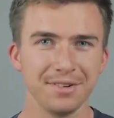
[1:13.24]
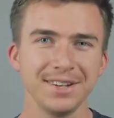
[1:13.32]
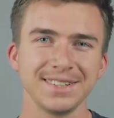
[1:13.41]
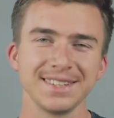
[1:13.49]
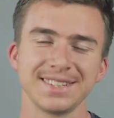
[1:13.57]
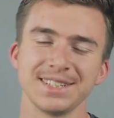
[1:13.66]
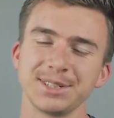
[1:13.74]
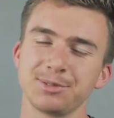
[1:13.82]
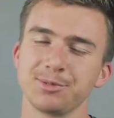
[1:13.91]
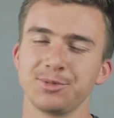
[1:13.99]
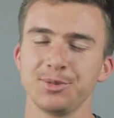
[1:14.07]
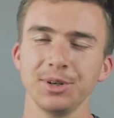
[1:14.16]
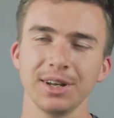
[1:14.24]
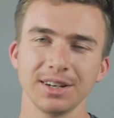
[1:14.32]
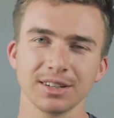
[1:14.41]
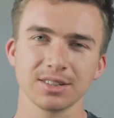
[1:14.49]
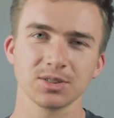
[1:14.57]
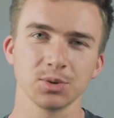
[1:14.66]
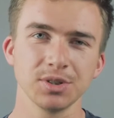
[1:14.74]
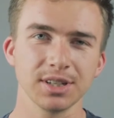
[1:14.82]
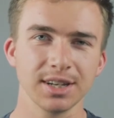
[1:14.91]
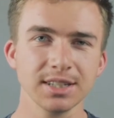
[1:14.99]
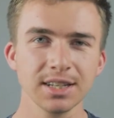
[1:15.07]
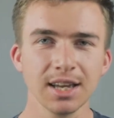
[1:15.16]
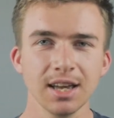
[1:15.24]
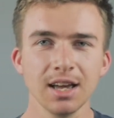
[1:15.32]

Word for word: wichtig sind für deine Gesundheit.